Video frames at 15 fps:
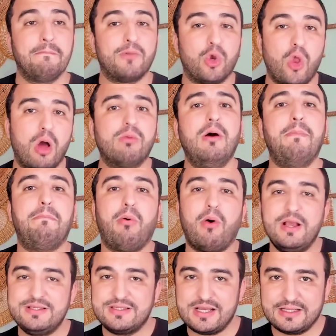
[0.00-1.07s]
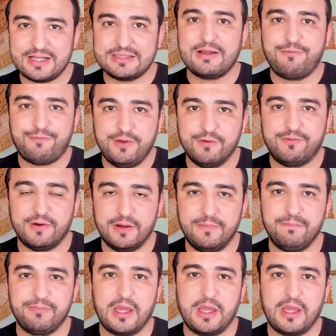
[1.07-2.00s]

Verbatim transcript: logo após a data FIFA.